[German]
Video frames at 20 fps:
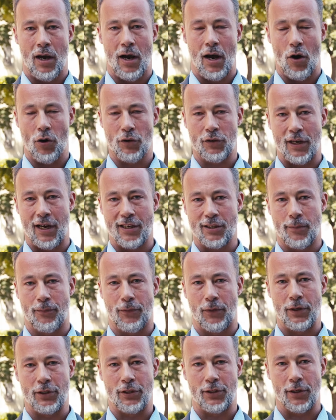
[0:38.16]

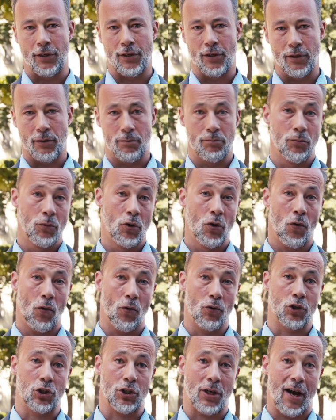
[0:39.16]
Ausreisepflichtige
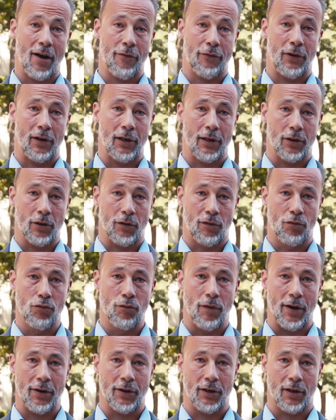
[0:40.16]
und straffällige
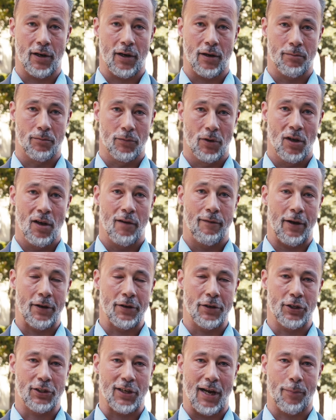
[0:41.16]
Zuwanderer
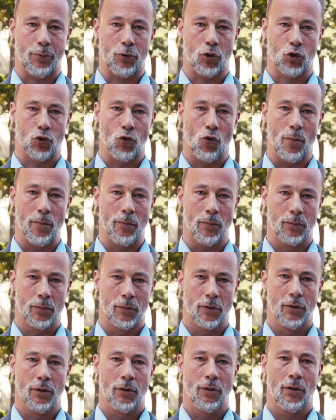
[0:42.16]
werden nicht abgeschoben.
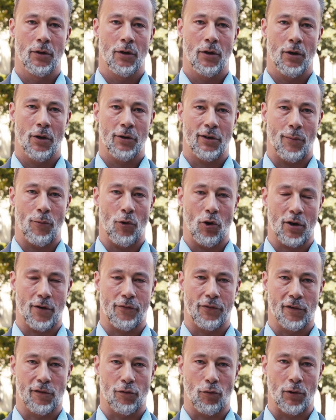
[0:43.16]
Der Mörder
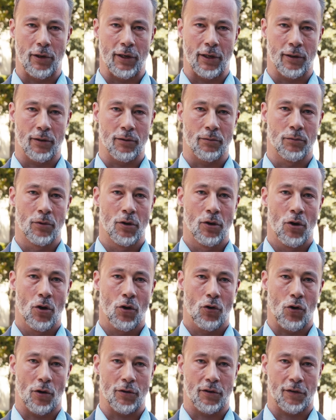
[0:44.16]
von Solingen
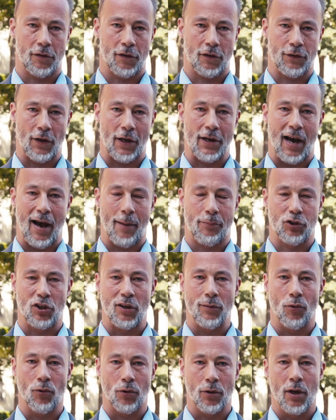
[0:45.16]
konnte sich seiner
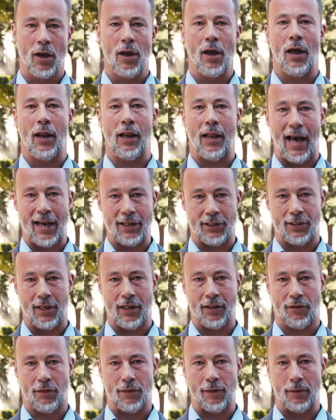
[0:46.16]
Abschiebung leicht
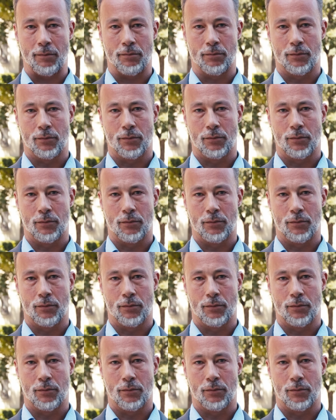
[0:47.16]
entziehen.